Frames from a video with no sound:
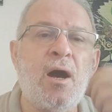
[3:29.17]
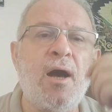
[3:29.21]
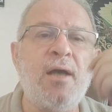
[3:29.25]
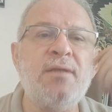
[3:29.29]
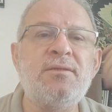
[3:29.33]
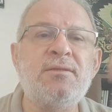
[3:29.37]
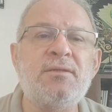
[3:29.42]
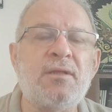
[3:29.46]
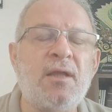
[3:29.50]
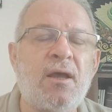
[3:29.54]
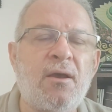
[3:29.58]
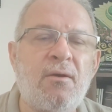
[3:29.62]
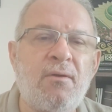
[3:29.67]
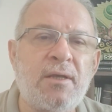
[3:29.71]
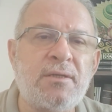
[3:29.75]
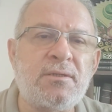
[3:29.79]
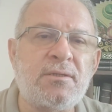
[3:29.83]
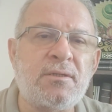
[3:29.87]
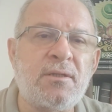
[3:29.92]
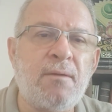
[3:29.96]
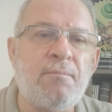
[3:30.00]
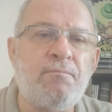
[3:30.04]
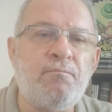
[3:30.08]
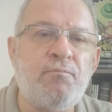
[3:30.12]
Asla ve
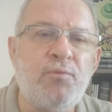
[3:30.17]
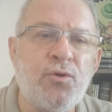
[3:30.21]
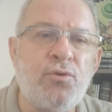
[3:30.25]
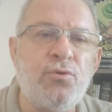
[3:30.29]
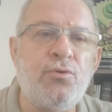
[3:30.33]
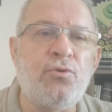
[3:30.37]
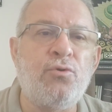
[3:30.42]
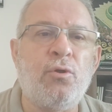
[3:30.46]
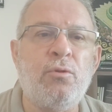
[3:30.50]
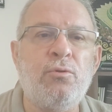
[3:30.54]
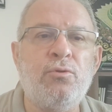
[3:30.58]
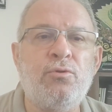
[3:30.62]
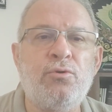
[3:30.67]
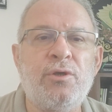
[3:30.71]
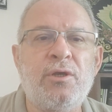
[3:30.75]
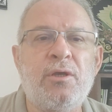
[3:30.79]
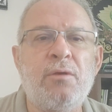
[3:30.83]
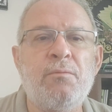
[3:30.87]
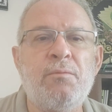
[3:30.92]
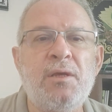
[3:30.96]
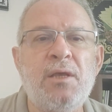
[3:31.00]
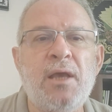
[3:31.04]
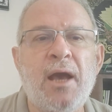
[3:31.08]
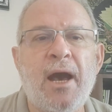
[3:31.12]
asla bugün olduğu
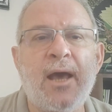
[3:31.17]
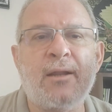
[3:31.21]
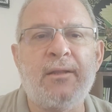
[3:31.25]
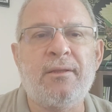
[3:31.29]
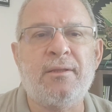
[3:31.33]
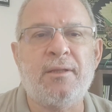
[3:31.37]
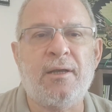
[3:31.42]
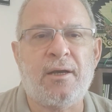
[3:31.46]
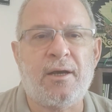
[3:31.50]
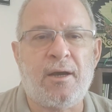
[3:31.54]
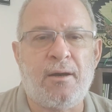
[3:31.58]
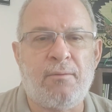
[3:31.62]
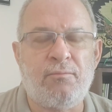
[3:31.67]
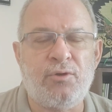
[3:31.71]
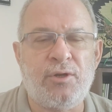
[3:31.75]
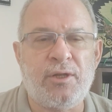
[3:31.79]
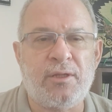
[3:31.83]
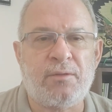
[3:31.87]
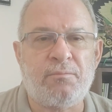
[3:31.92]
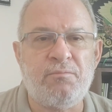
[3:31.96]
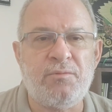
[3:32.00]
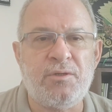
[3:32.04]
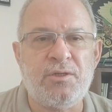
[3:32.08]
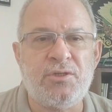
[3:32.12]
gibi yarın da kabul
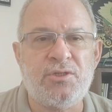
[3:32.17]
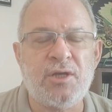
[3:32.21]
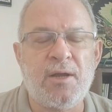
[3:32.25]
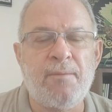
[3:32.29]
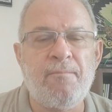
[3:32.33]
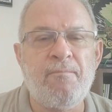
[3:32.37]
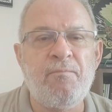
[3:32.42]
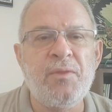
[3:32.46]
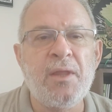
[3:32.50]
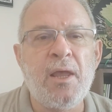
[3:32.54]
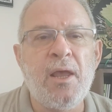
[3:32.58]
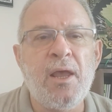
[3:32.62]
etmeyeceğim.